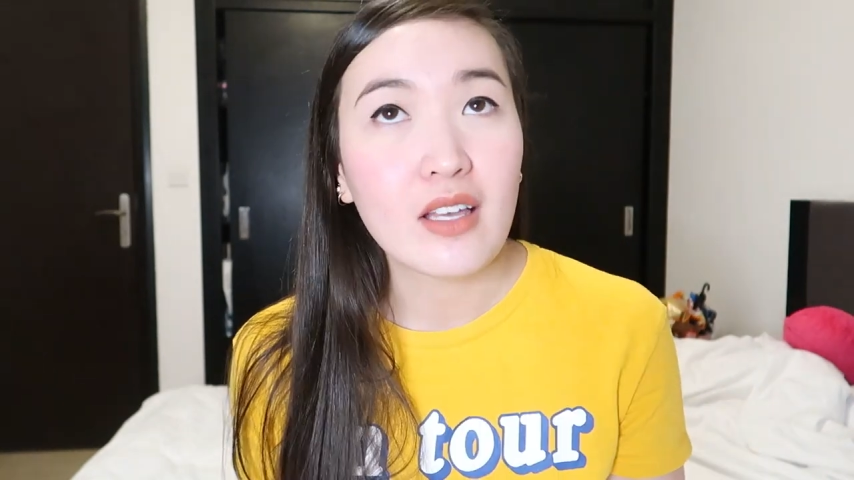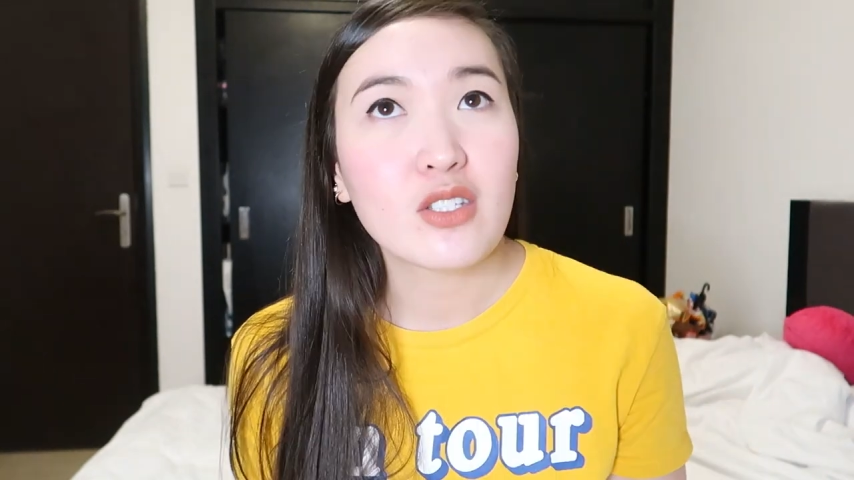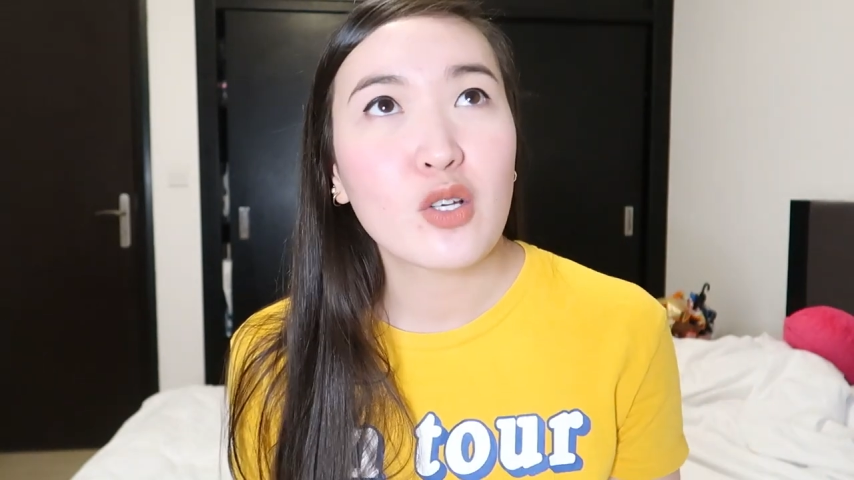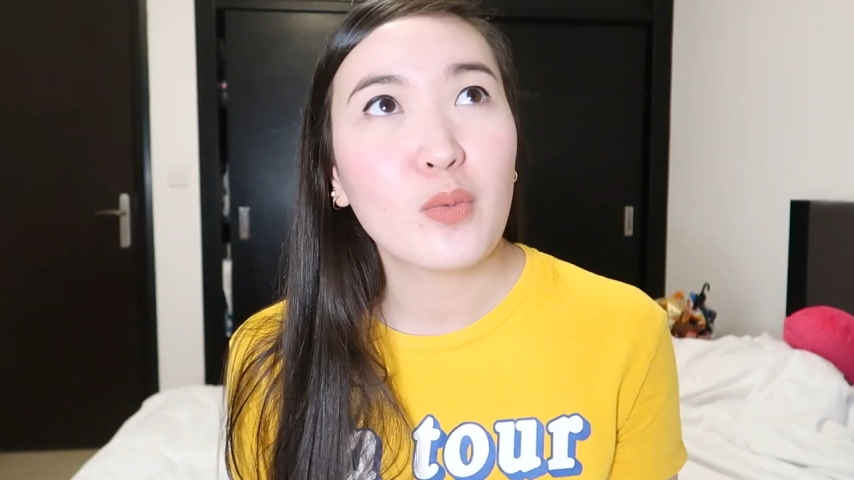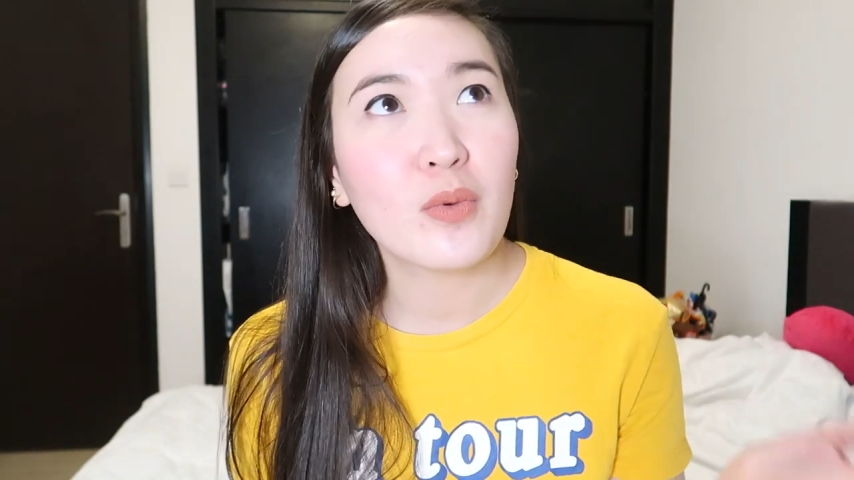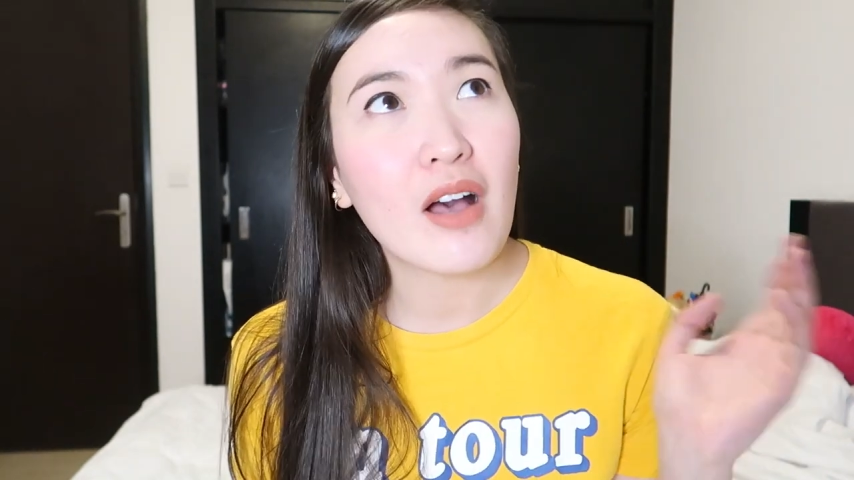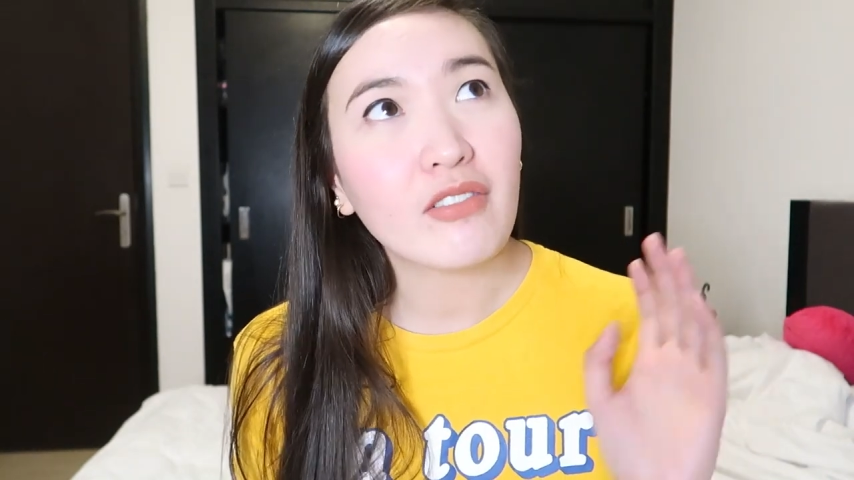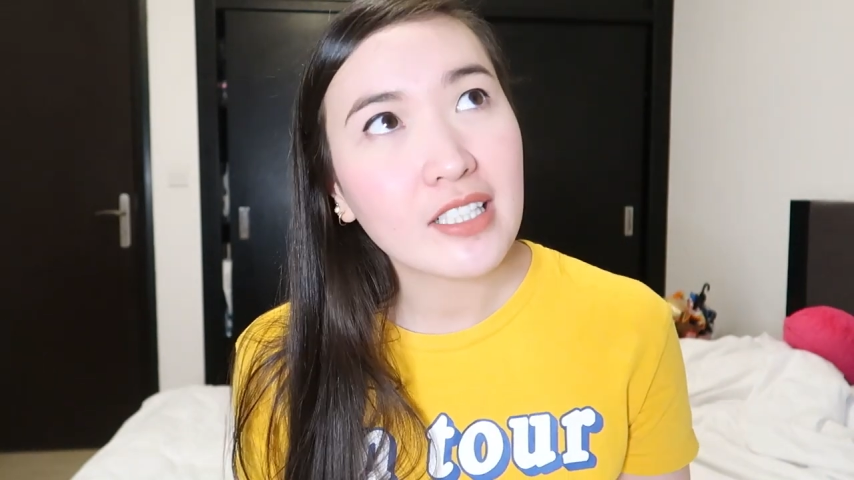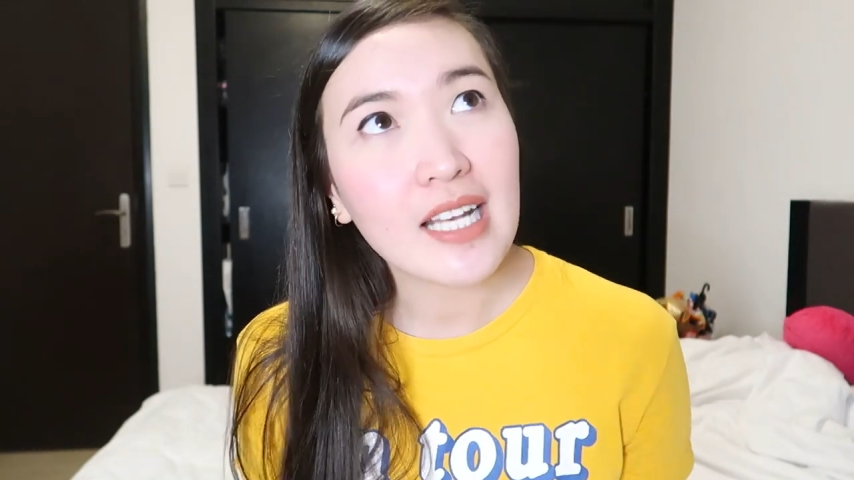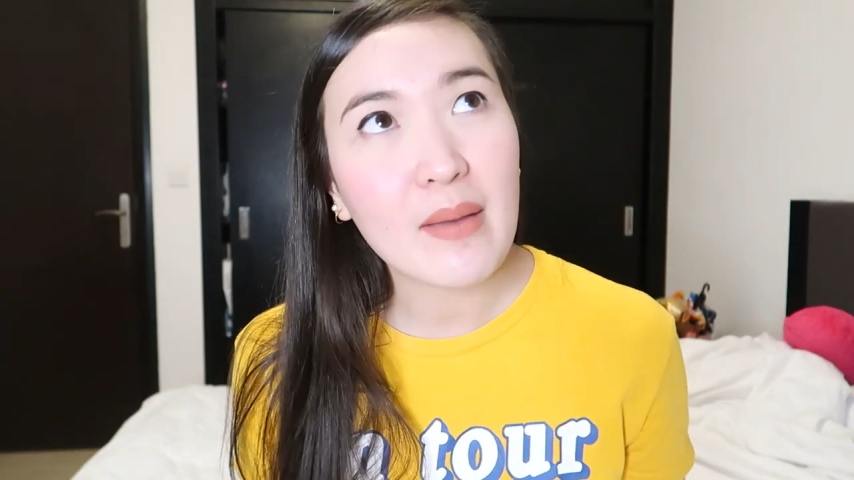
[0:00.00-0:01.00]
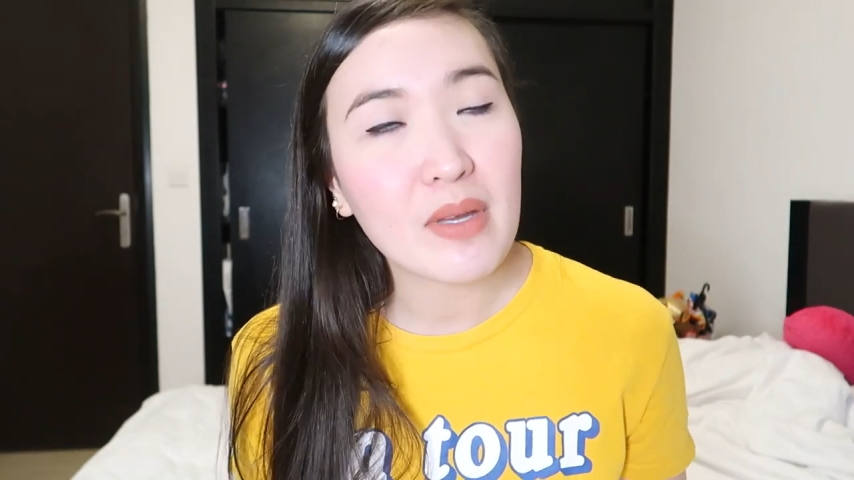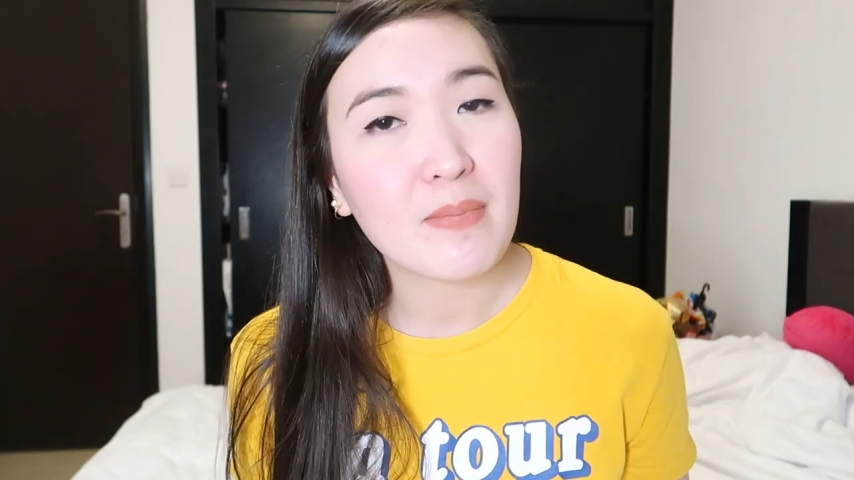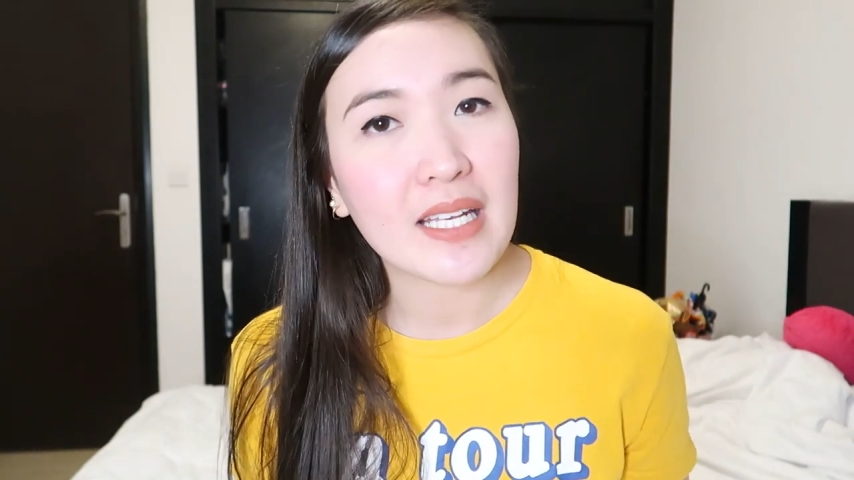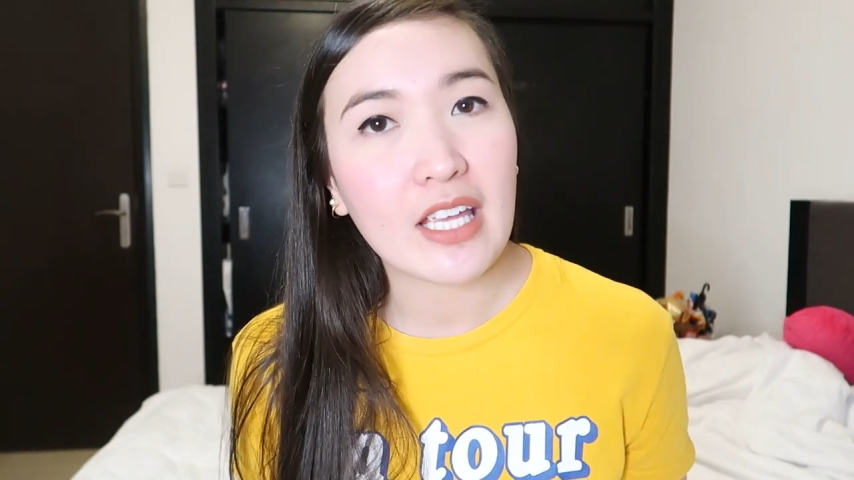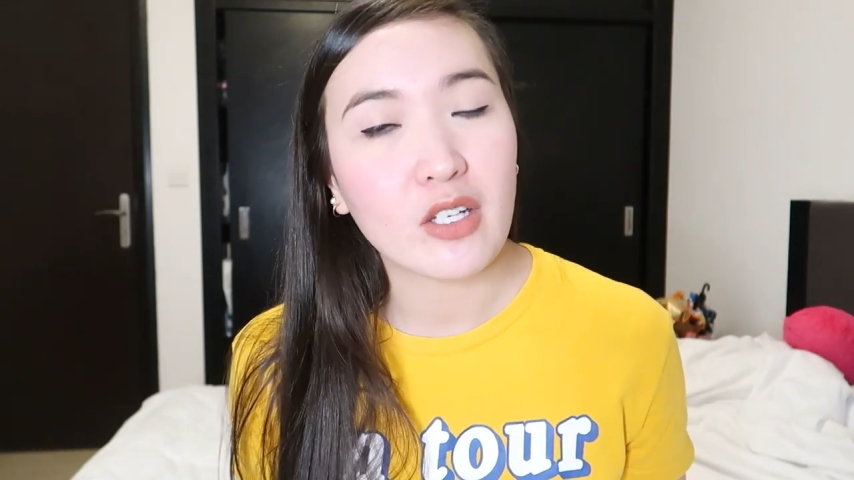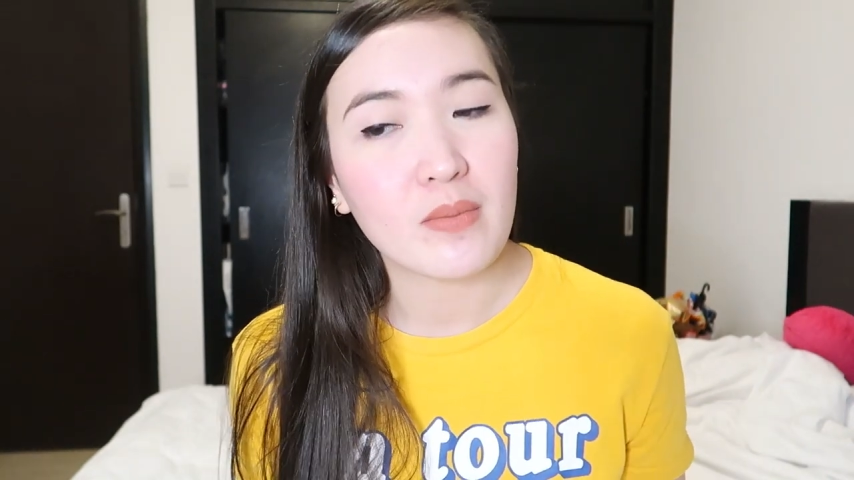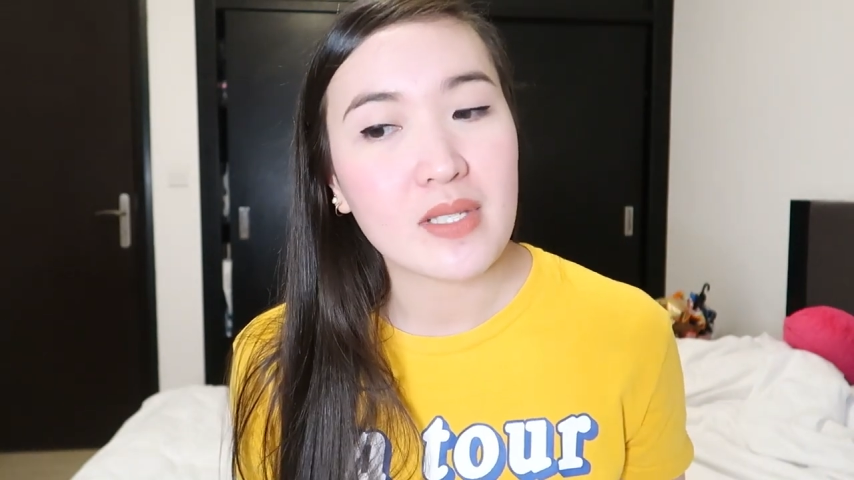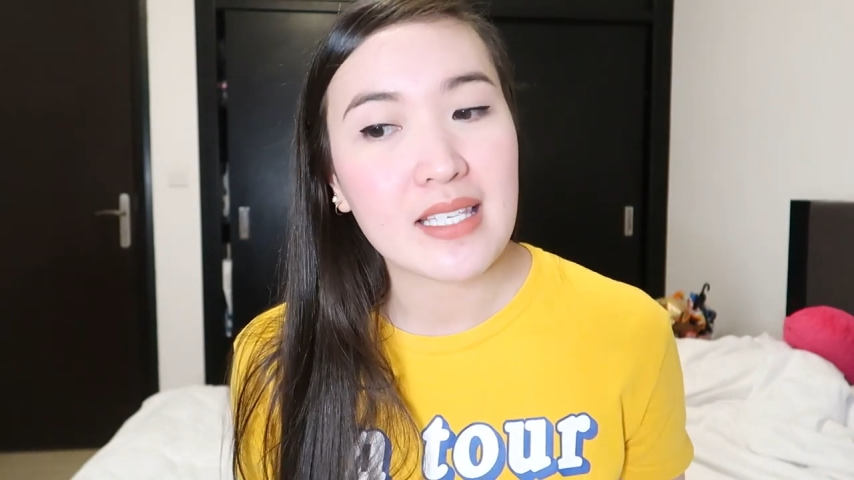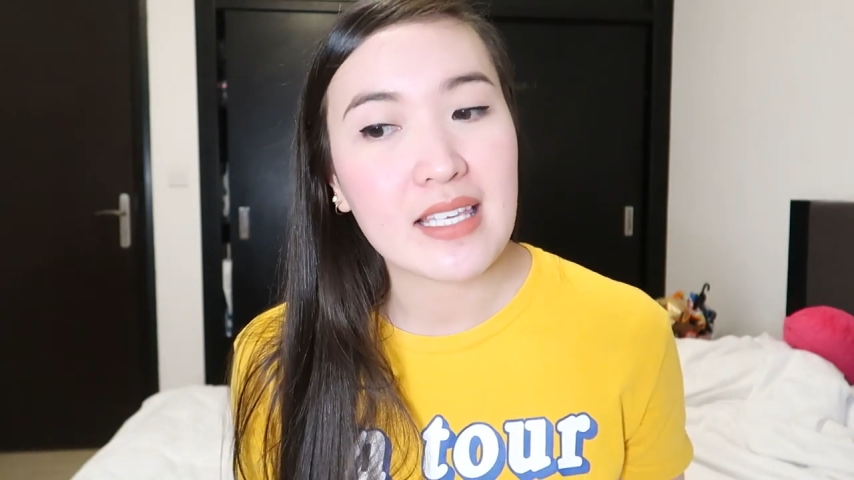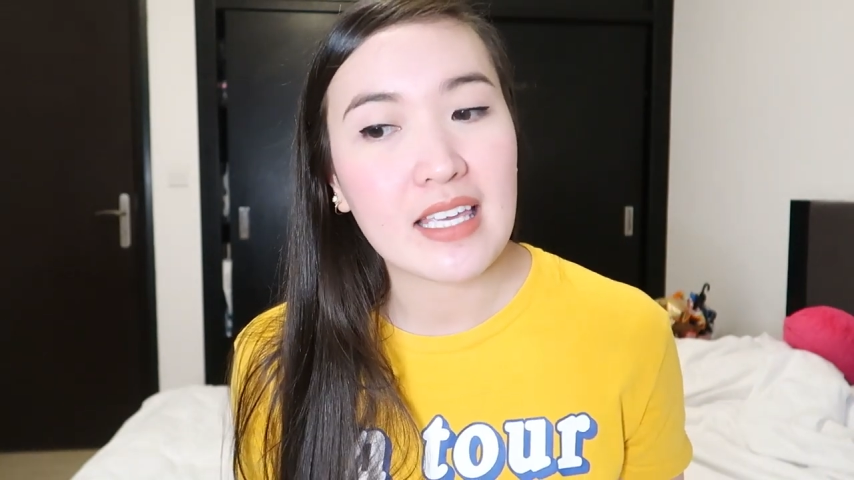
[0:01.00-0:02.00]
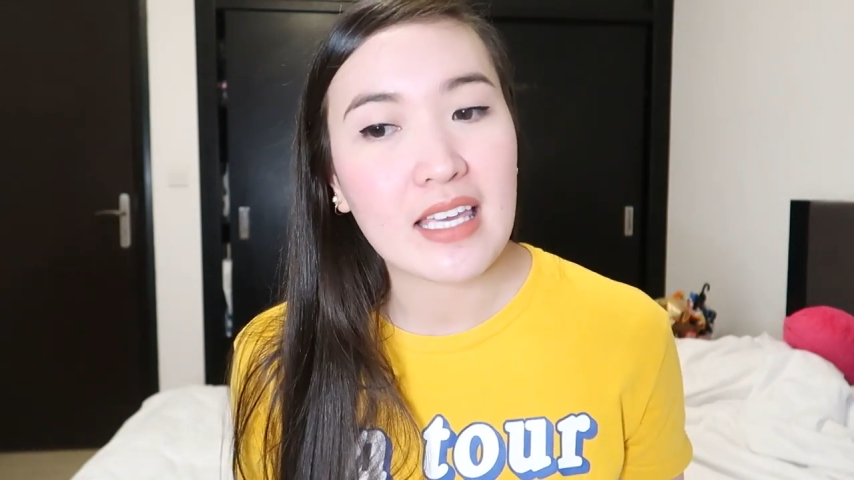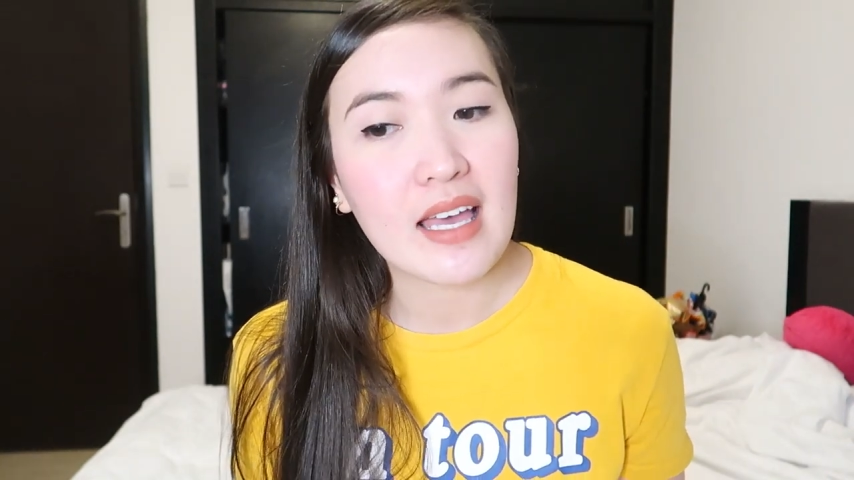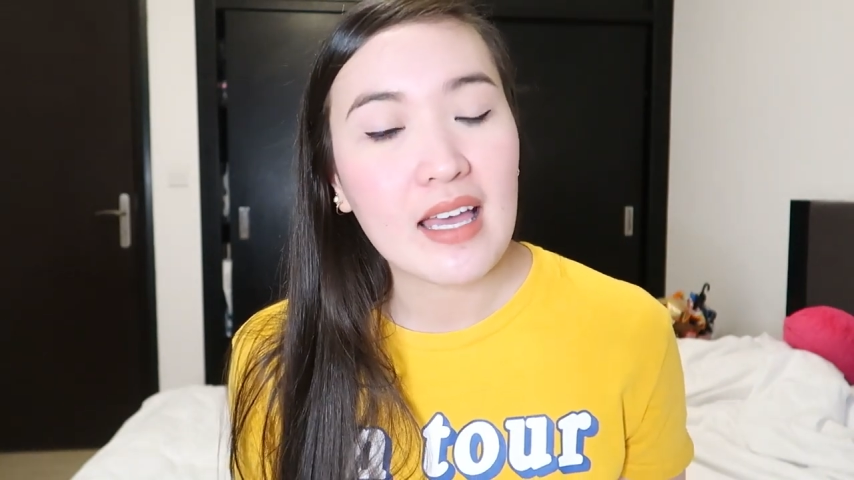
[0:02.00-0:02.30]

So, after namin pinainom si